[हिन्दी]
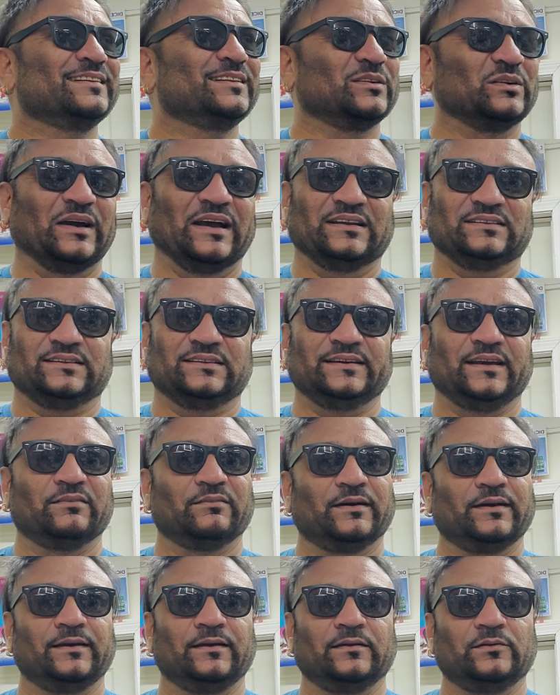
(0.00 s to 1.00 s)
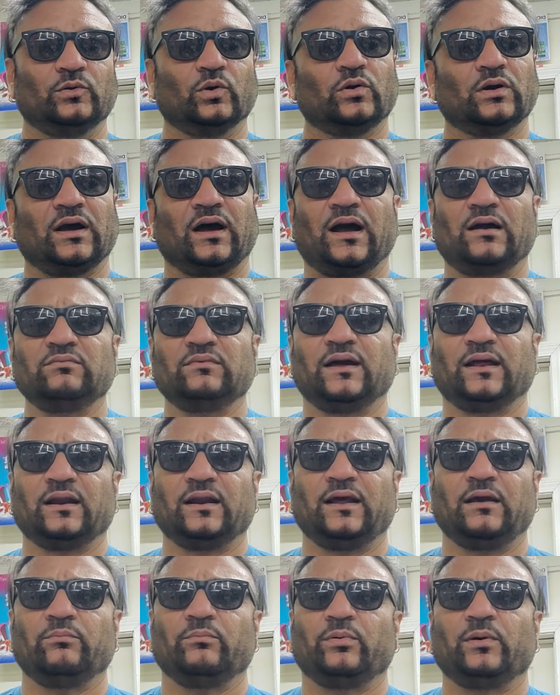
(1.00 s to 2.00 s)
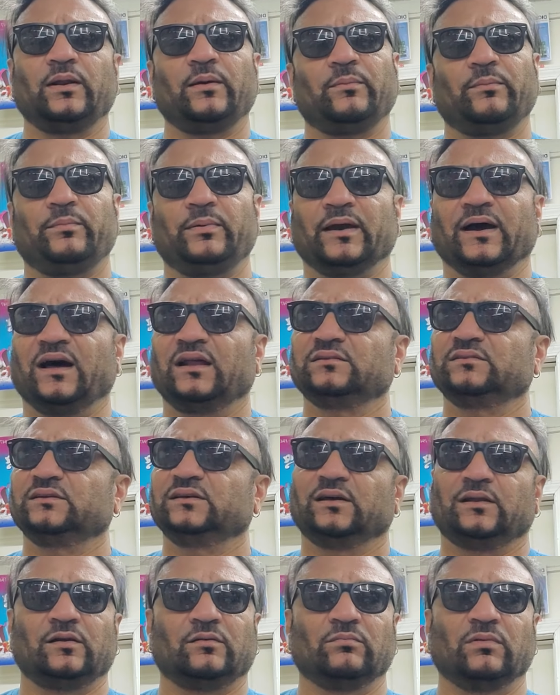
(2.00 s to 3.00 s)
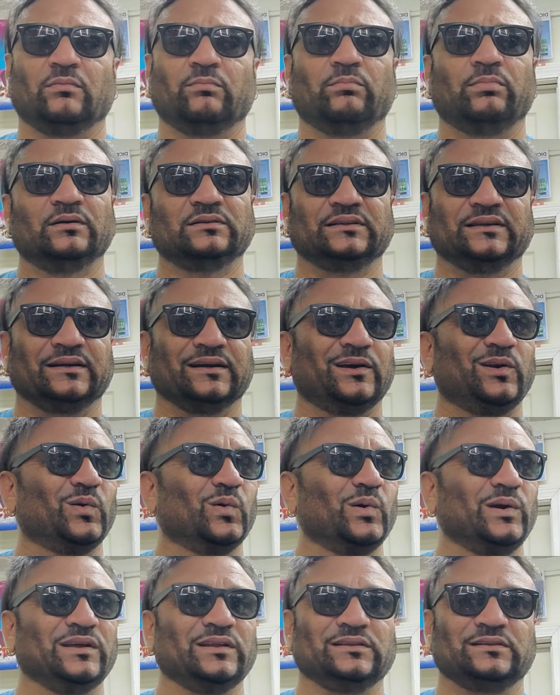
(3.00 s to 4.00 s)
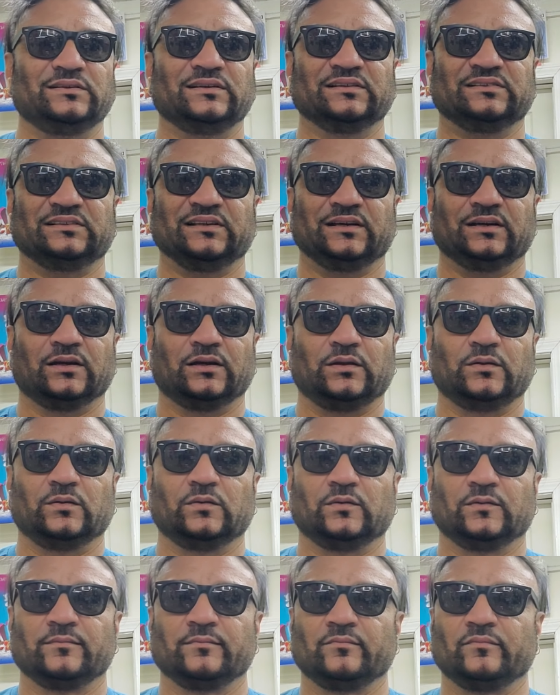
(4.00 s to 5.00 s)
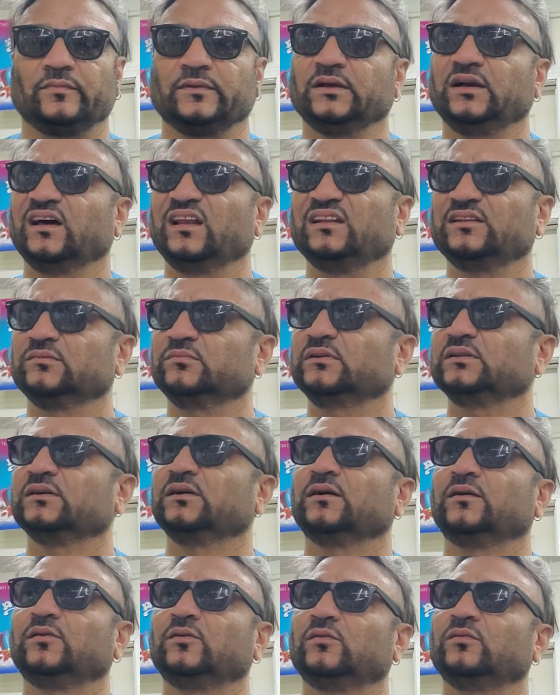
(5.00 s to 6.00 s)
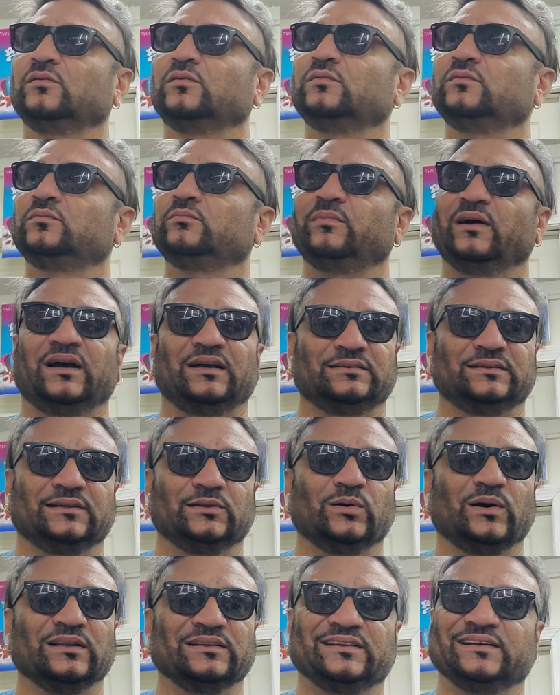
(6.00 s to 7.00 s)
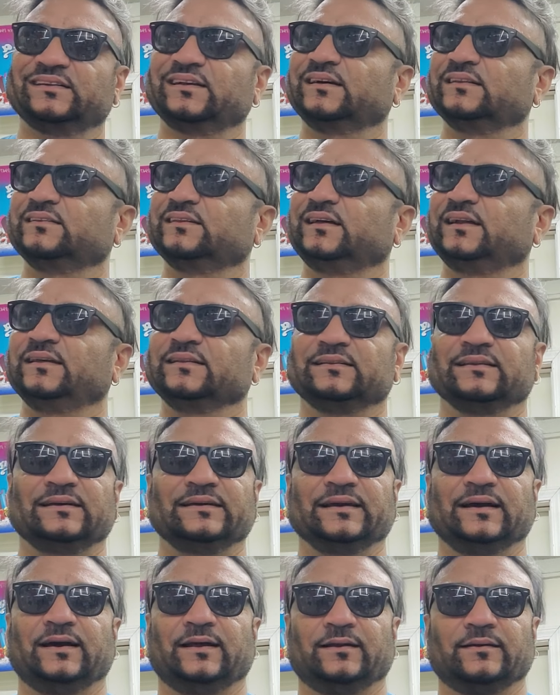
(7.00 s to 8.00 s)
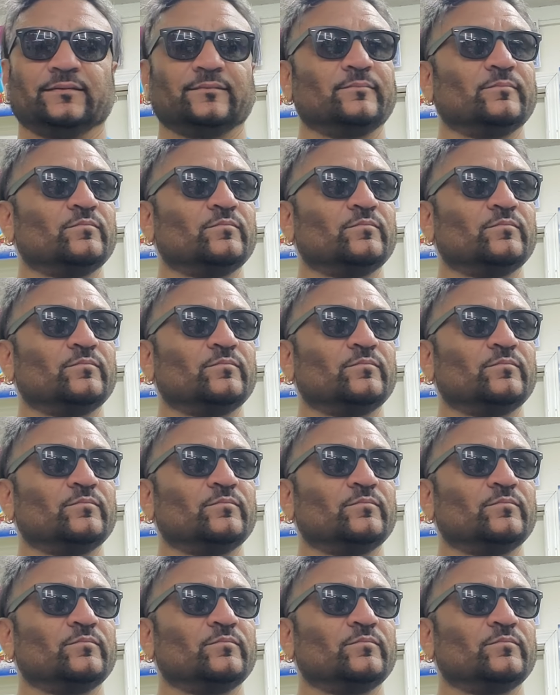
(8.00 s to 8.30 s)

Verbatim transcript: तो ऐसा ही है भाई जो काम करना है पूरे प्यार से करो मोहब्बत से करो इज्जत से करो गलत मत करो पैसा तो आता जाता रहता है यार